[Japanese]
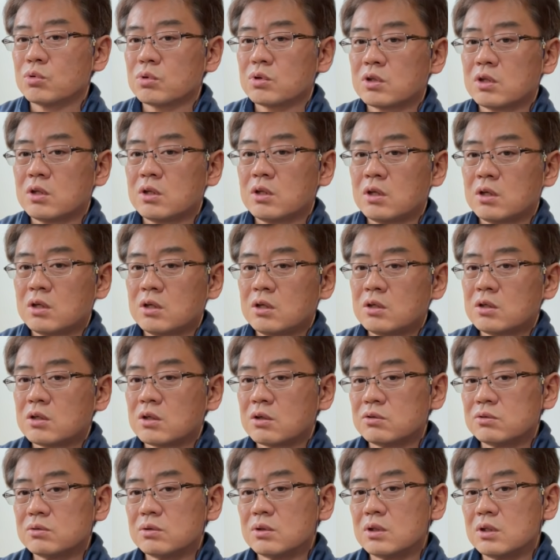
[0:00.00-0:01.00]
持っててい
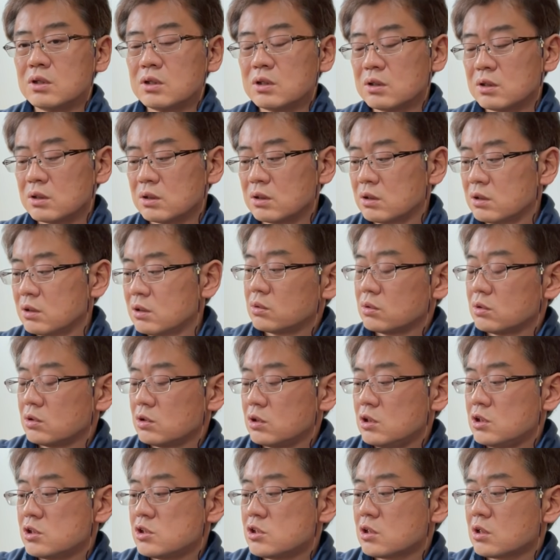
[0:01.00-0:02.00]
けるんで
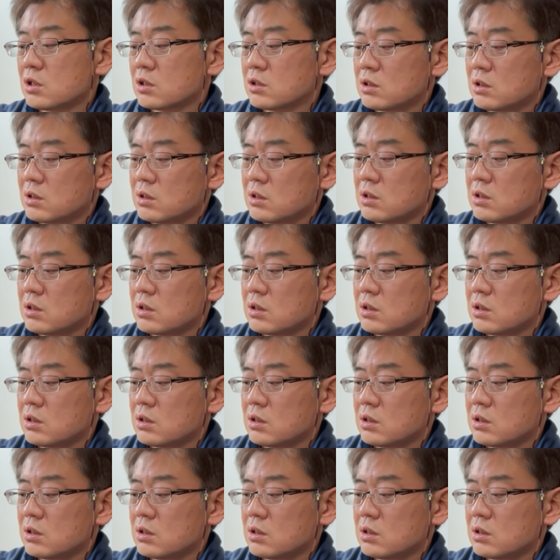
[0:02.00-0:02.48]
1型